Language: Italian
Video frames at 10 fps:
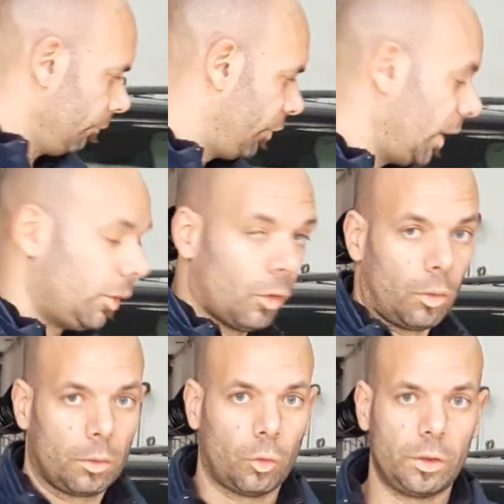
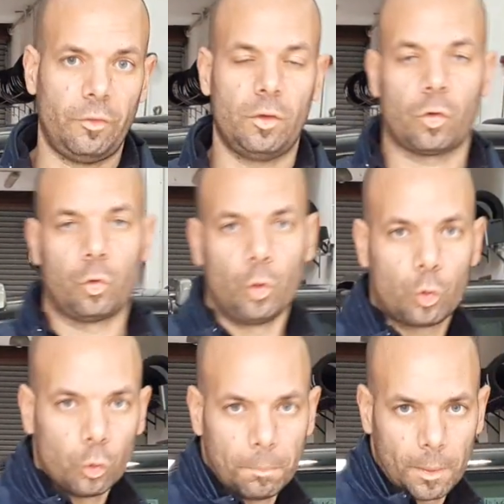video condiviso su
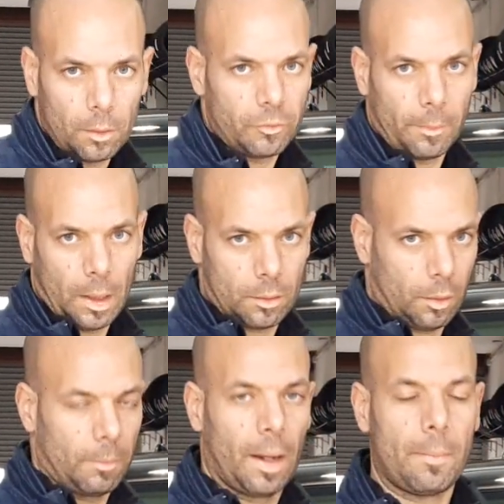YouTube,
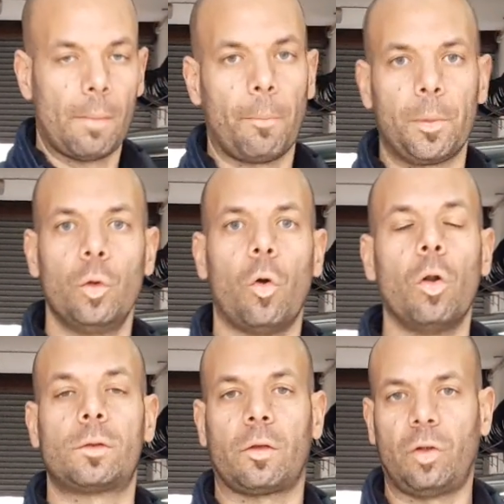ovviamente ormai abbiamo più
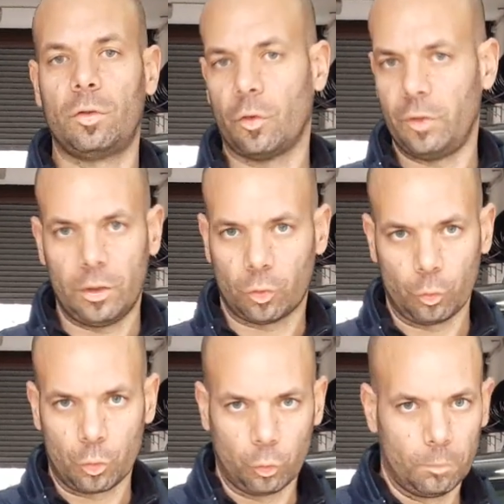oltre 100 video
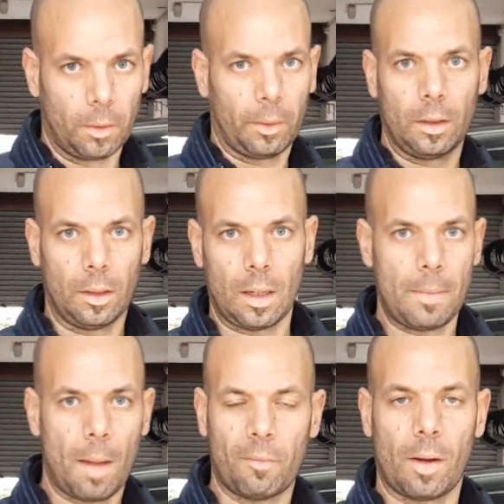su YouTube, quindi ne
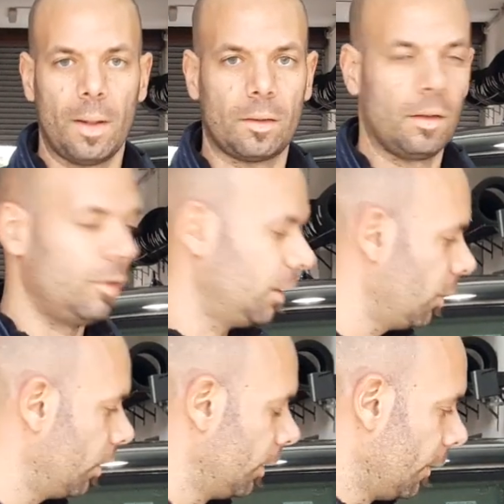abbiamo veramente di
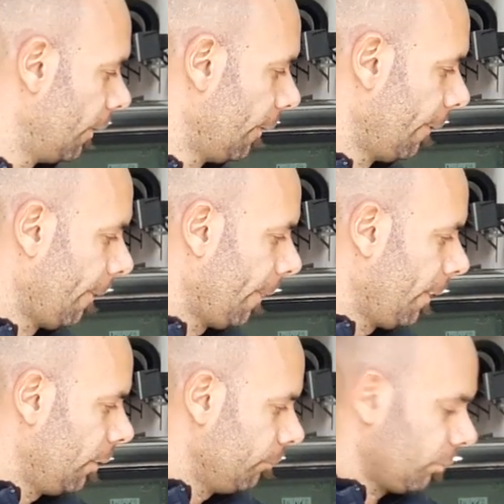video.
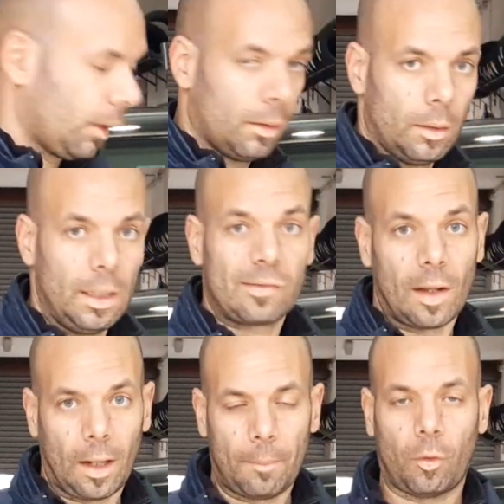
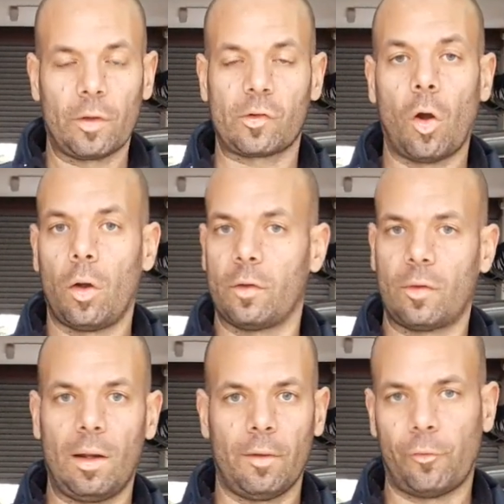Instagram con le
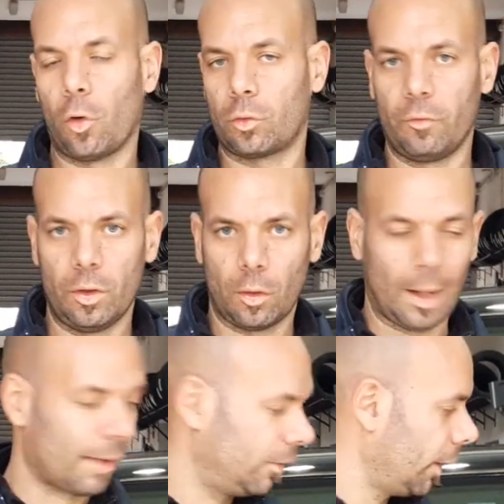stories e le foto e i video
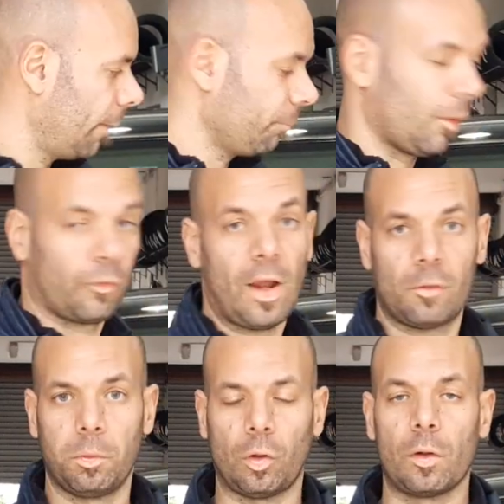classiche,
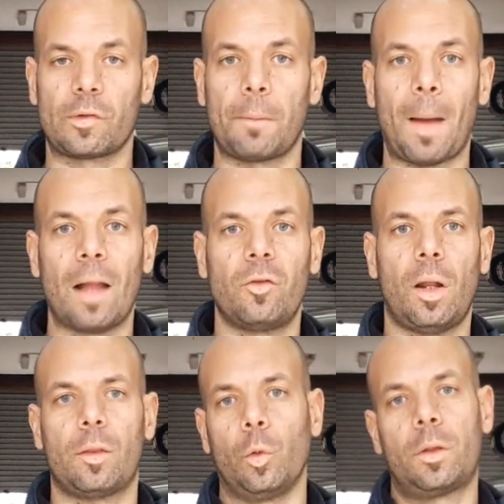Facebook sulla nostra
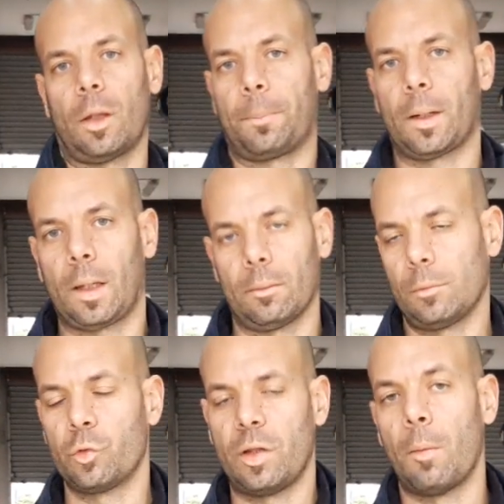pagina e Twitter perché
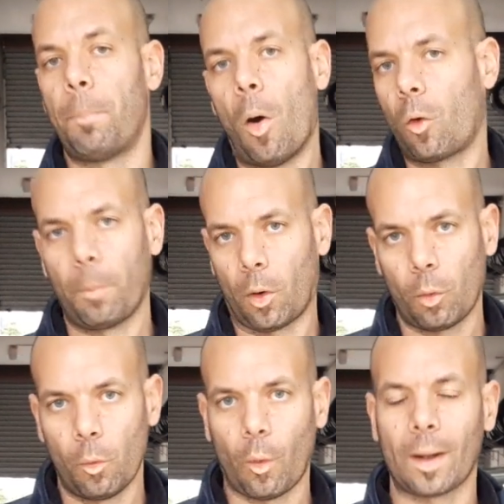lo usiamo poco, però
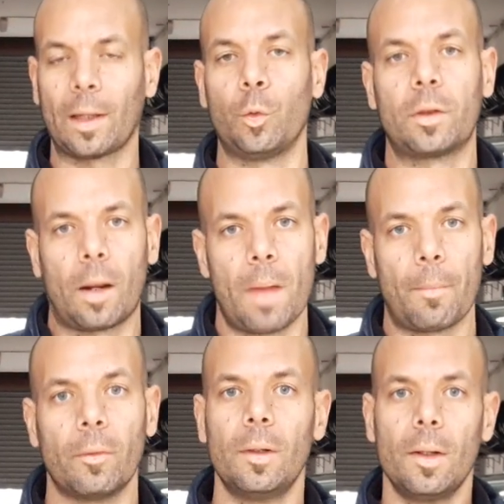comunque anche Twitter
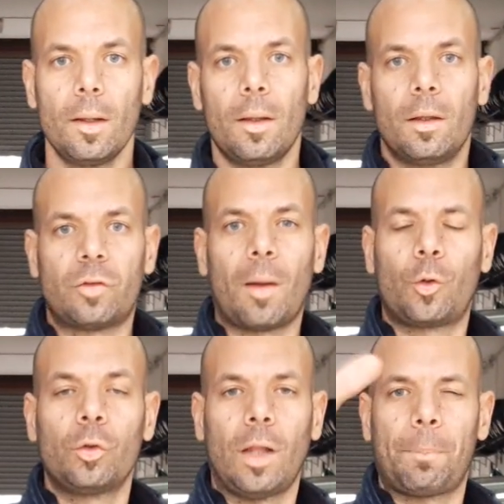abbiamo. Ciao a tutti,